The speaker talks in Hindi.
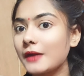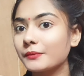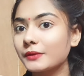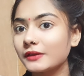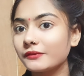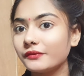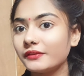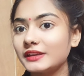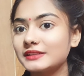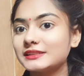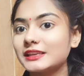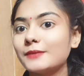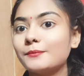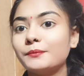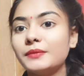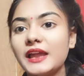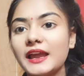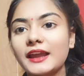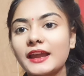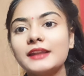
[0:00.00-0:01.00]
आपके फेस से
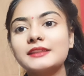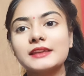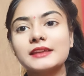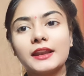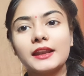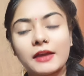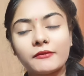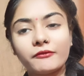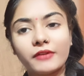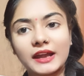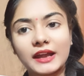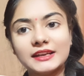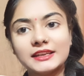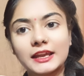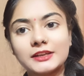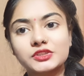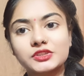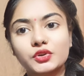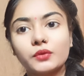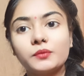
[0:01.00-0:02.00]
ब्लैक हेड्स एंड
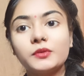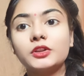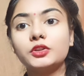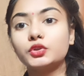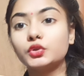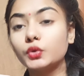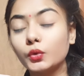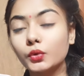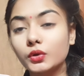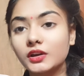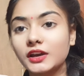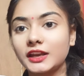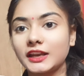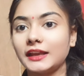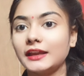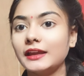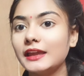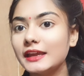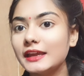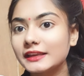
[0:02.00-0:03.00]
वाइट हेड्स को भी दूर
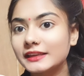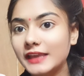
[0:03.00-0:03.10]
करे